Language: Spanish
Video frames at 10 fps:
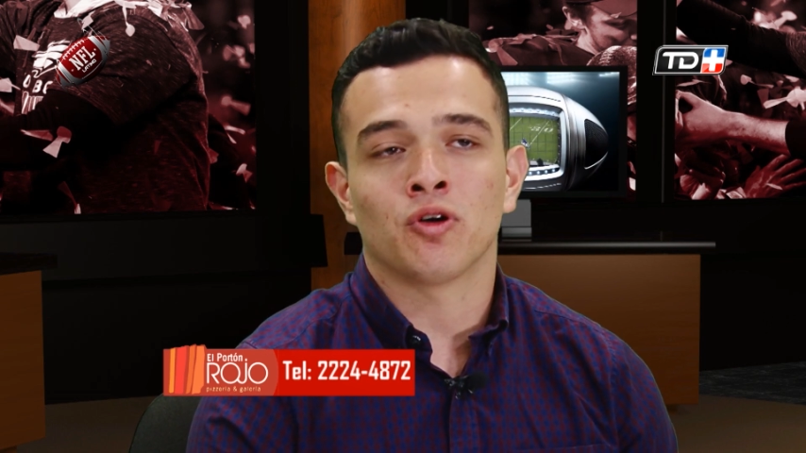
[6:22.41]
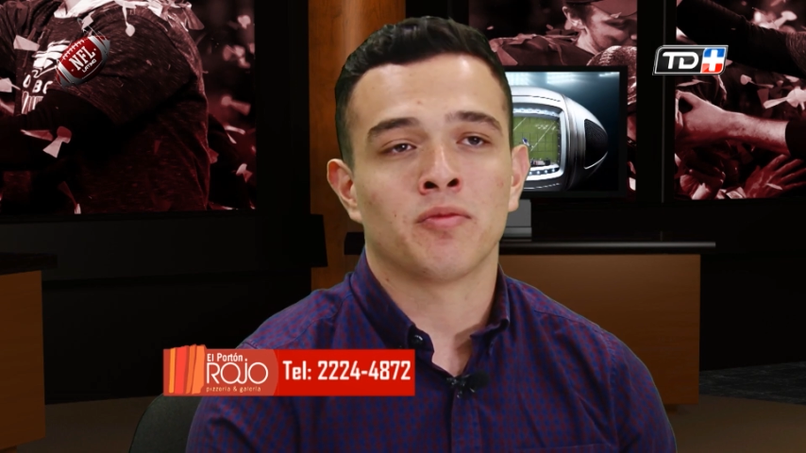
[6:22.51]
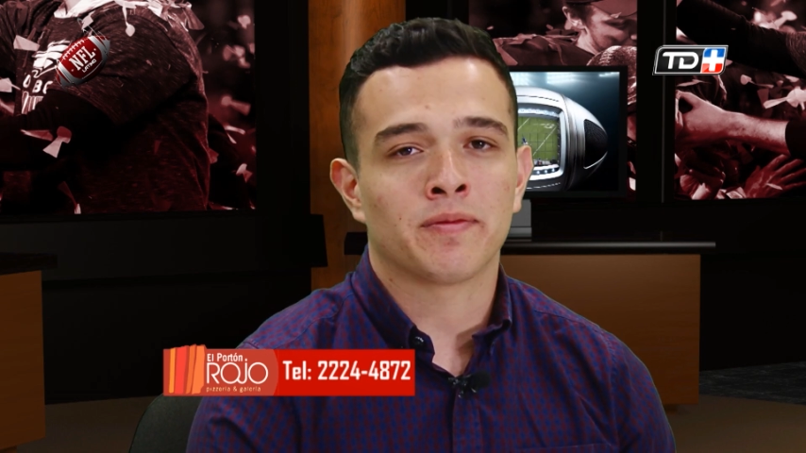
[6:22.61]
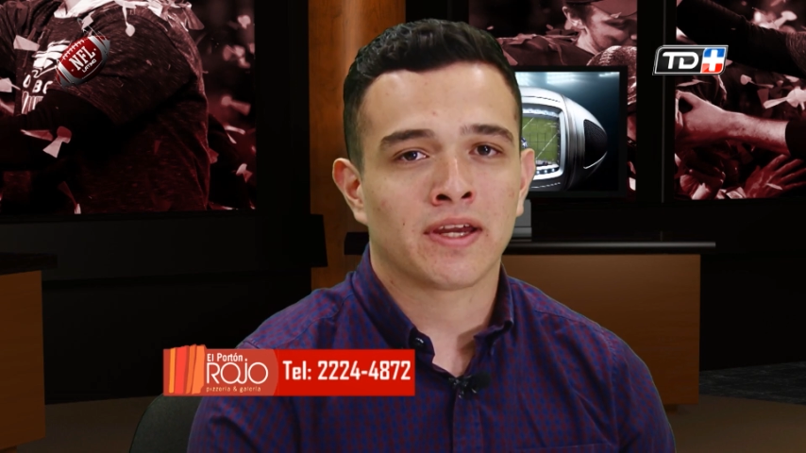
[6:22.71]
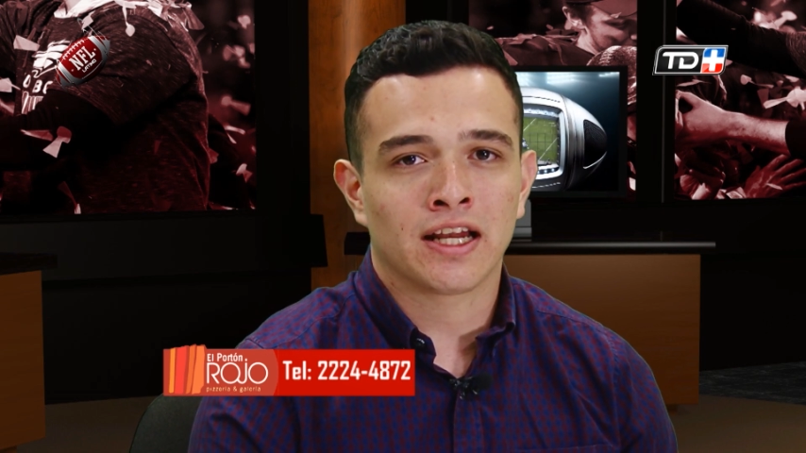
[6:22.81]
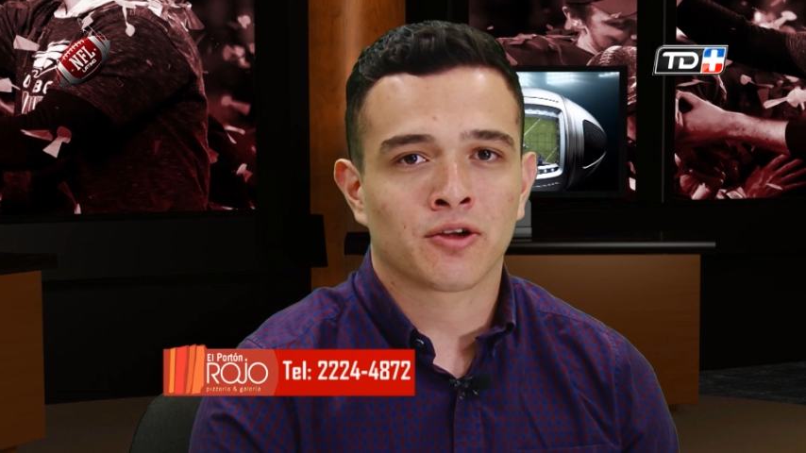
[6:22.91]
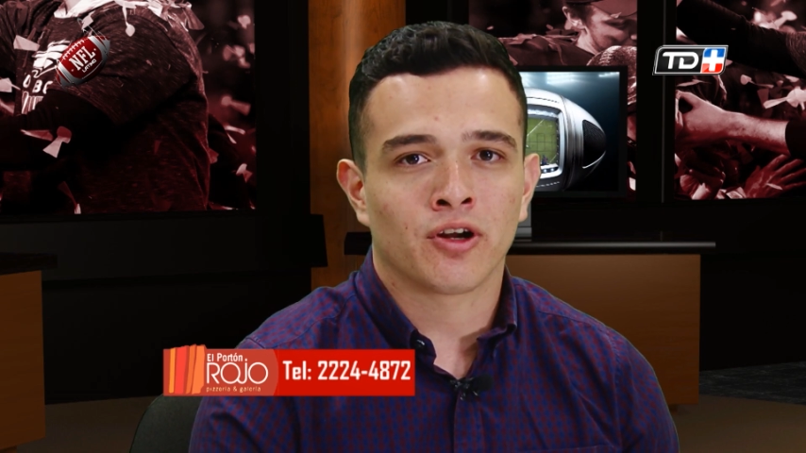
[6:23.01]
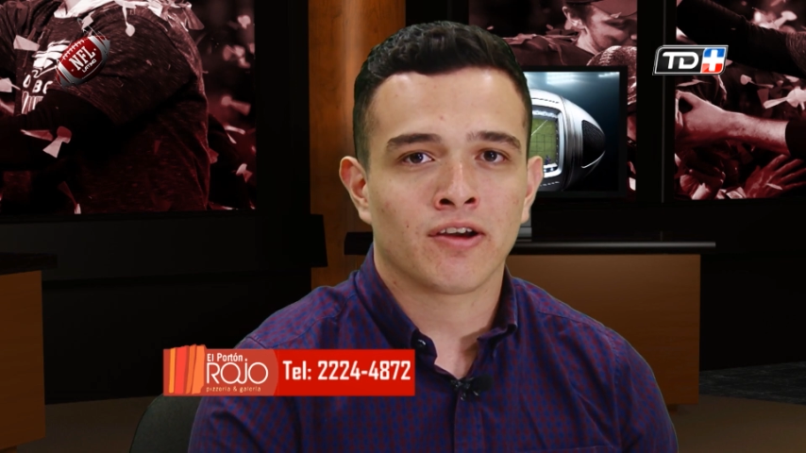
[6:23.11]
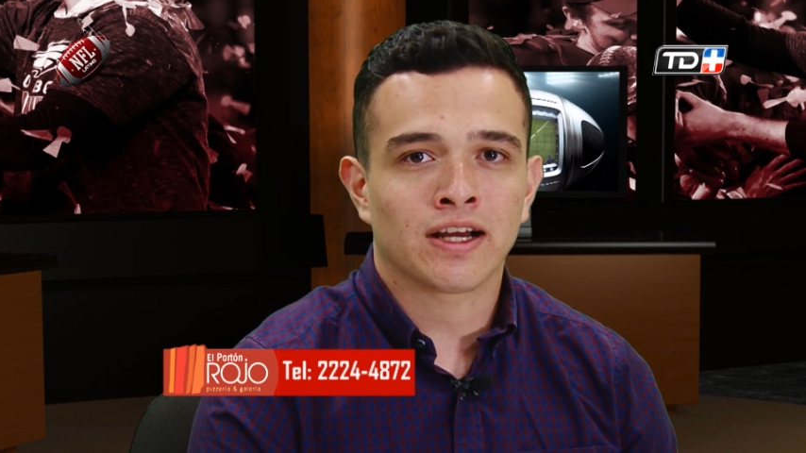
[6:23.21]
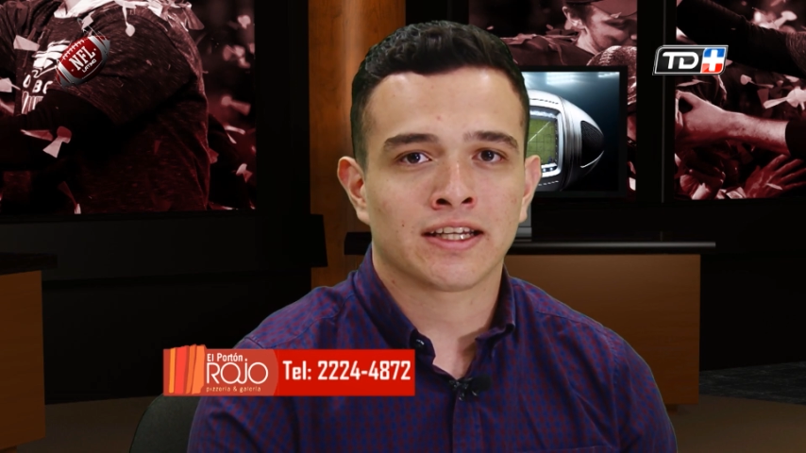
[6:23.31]
o más bien al
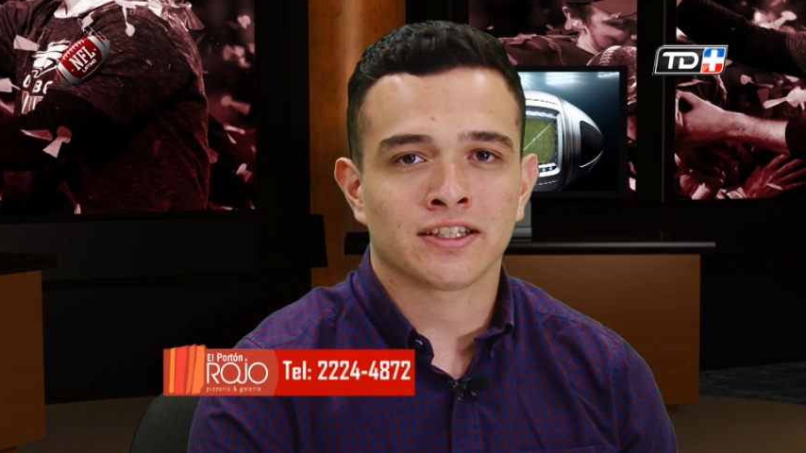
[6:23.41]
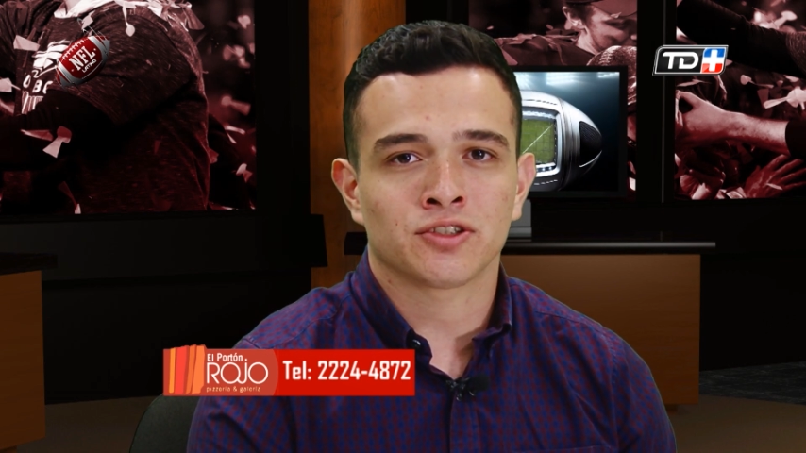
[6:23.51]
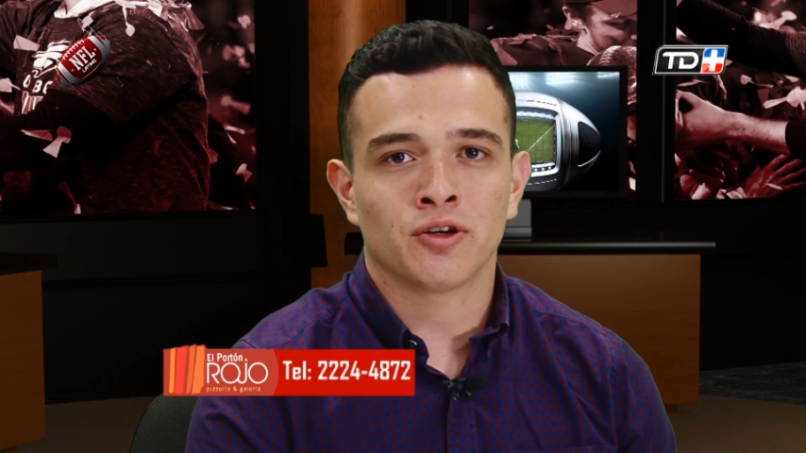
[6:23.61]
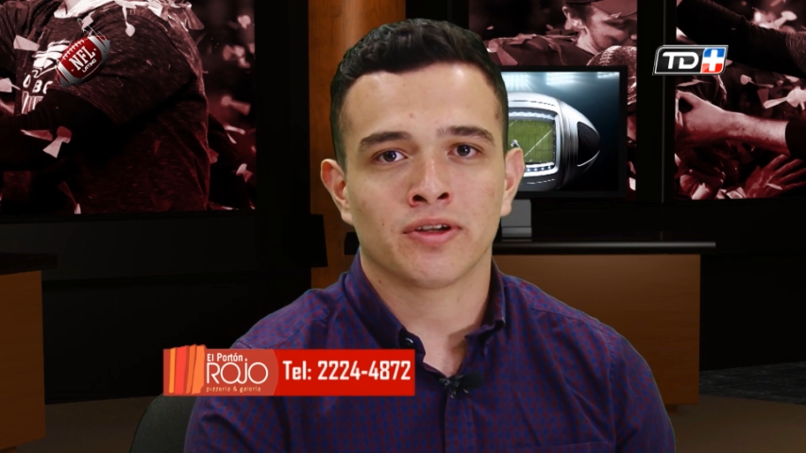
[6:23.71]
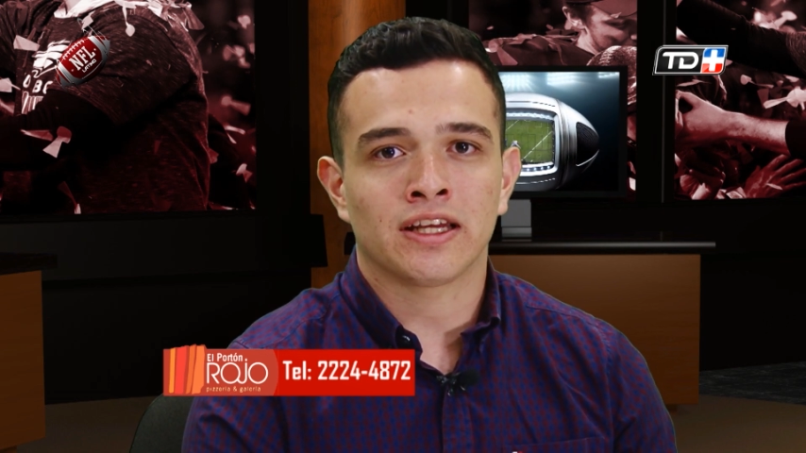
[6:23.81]
coreback que te sobre